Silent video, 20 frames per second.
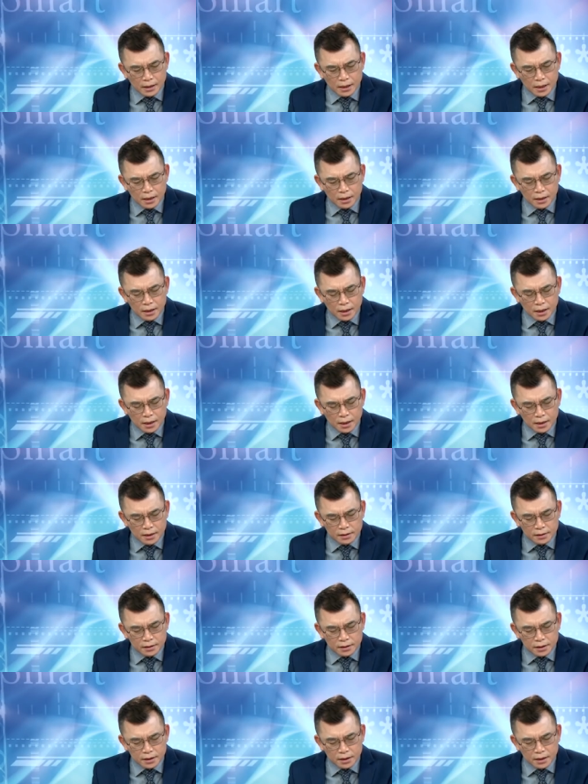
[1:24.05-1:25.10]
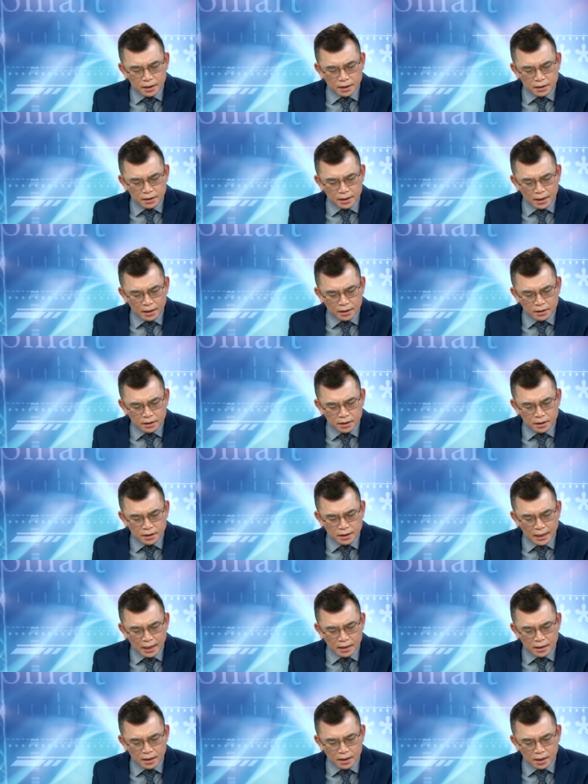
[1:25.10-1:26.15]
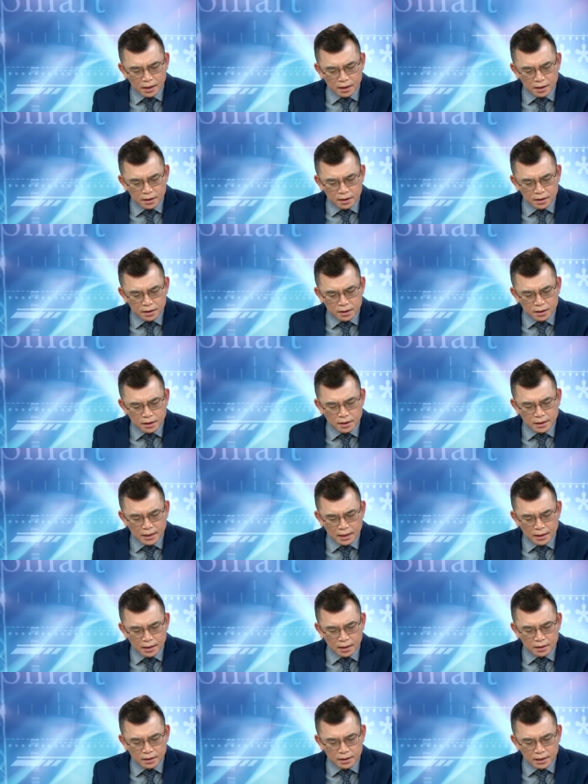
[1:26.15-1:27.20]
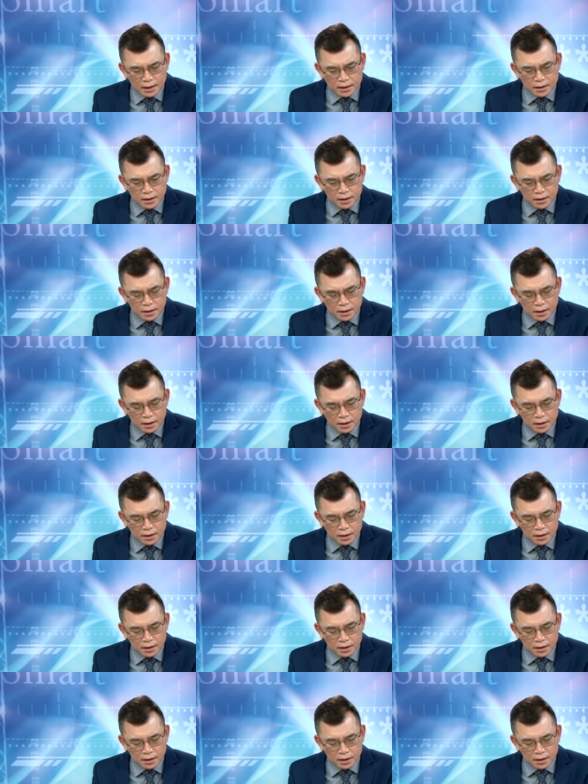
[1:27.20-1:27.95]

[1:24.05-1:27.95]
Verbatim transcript: 联电今天涨十三点，十三点三七点，